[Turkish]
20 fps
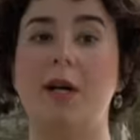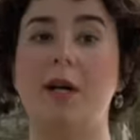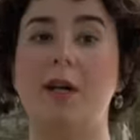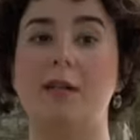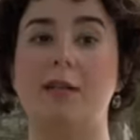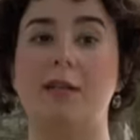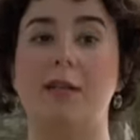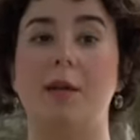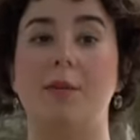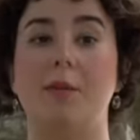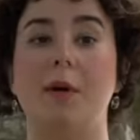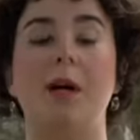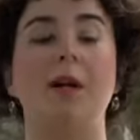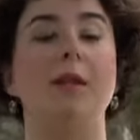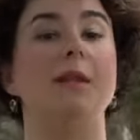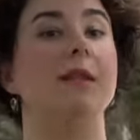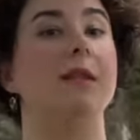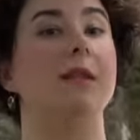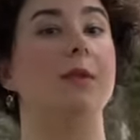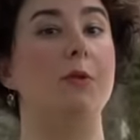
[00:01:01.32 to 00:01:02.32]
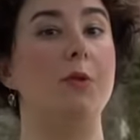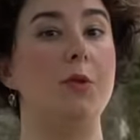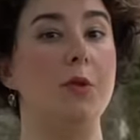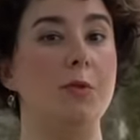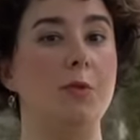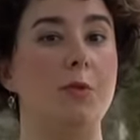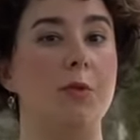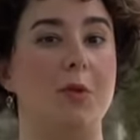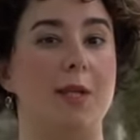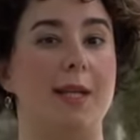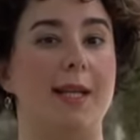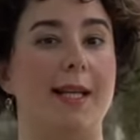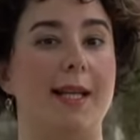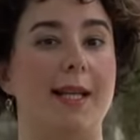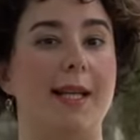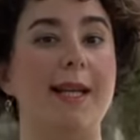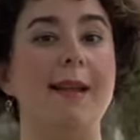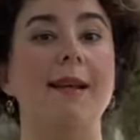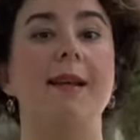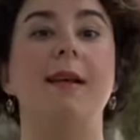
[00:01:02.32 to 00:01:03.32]
Bakanlığı'na bağlı tüm
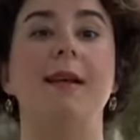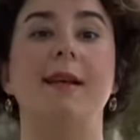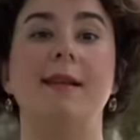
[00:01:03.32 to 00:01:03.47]
müzelere